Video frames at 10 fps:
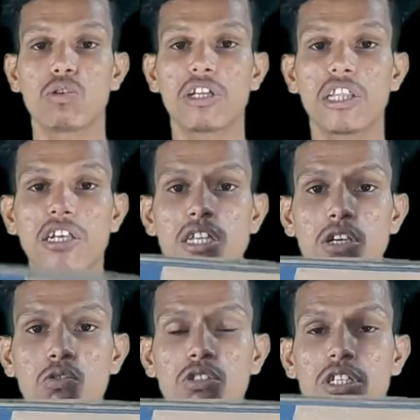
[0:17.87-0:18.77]
जो कि देख
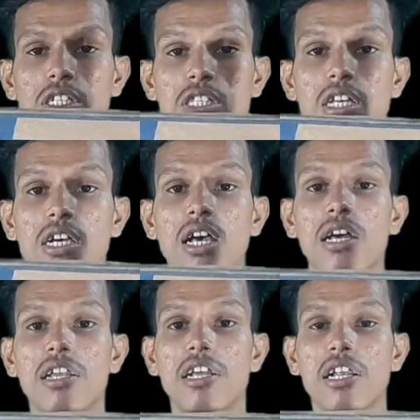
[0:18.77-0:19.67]
सकते कुछ इस तरह का
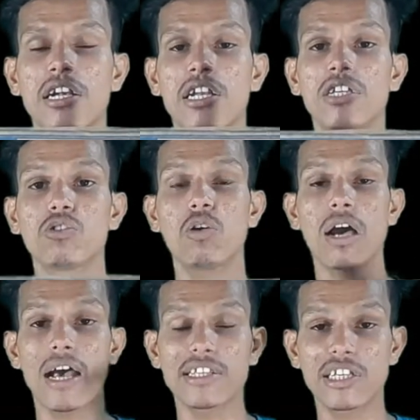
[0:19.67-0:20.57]
रिंग लाइट है जो
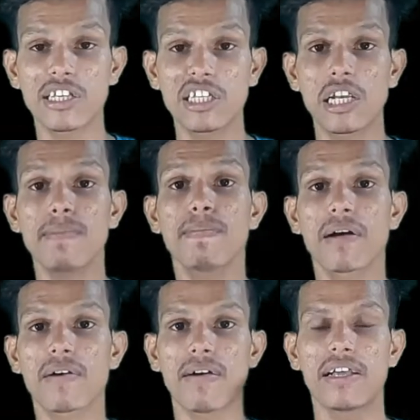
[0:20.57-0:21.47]
आज ही के दिन हम
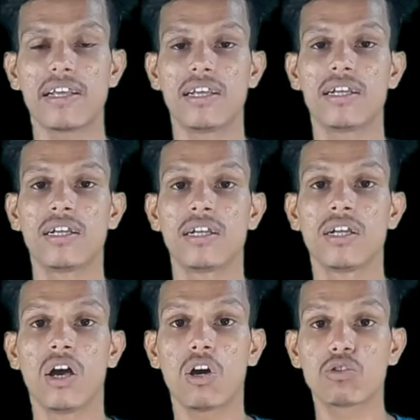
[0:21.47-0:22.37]
मंगवाए हैं
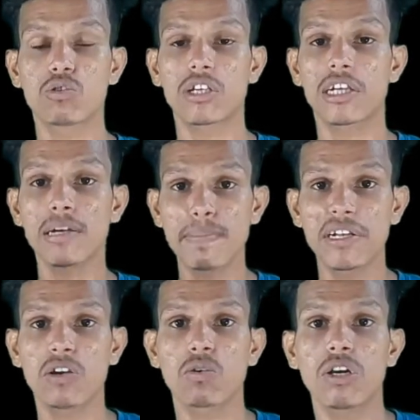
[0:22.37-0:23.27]
और जो सेकेंड
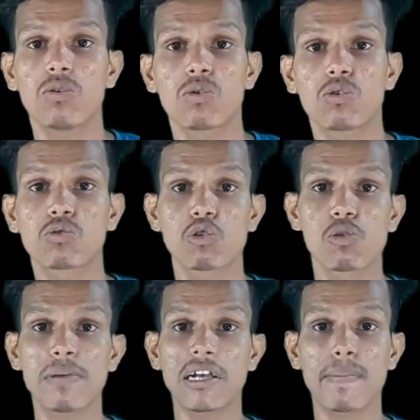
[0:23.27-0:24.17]
बिनर हो गए उनको सौ
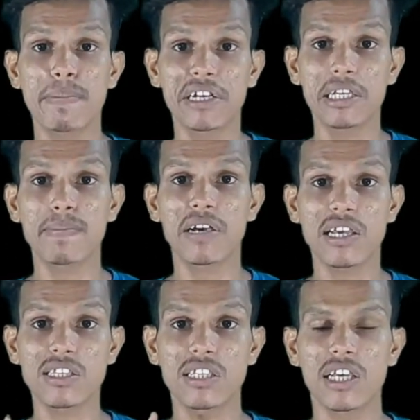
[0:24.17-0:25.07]
रुपये का पेटीएम
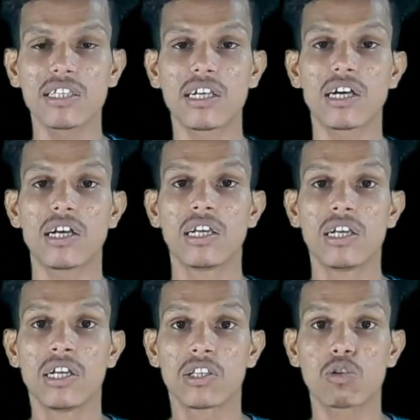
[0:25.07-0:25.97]
कैश दिया जाएगा
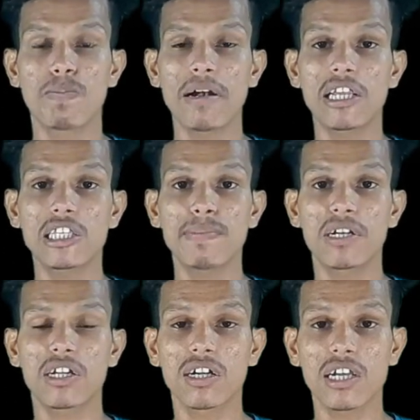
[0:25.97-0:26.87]
तो
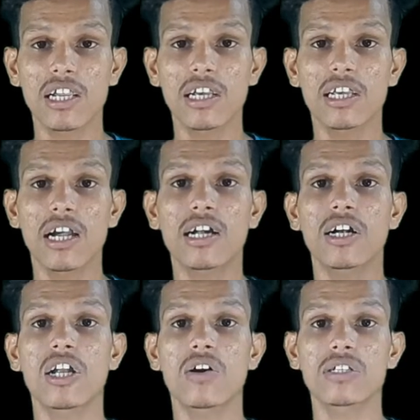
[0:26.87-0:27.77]
पार्टिसिपेट करने के लिए क्या
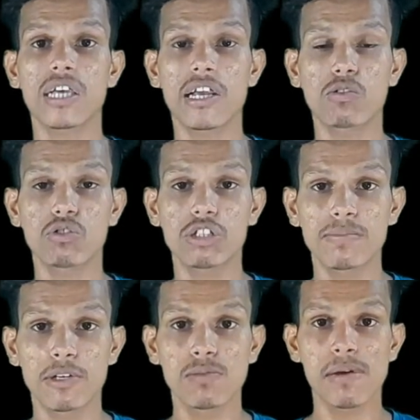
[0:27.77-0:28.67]
करना होगा सारा कुछ इस
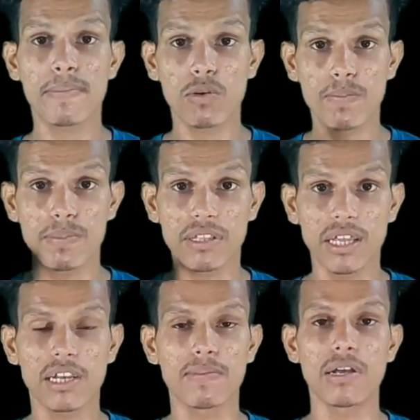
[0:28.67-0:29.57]
वीडियो में आपको
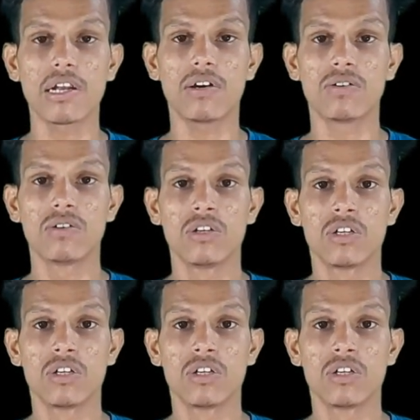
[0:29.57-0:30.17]
बताने वाला हूँ